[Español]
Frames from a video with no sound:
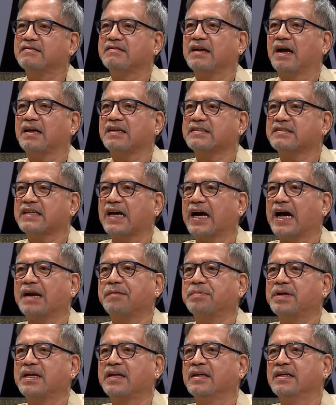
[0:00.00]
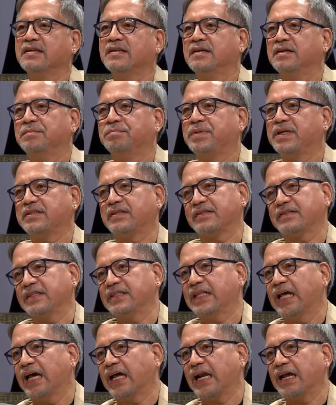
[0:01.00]
a sacar
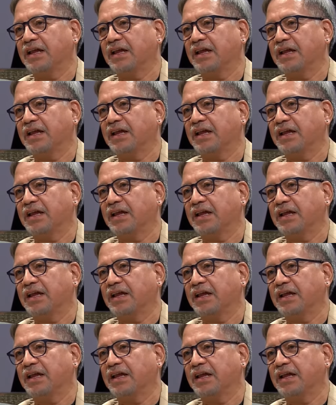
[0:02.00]
piececitas era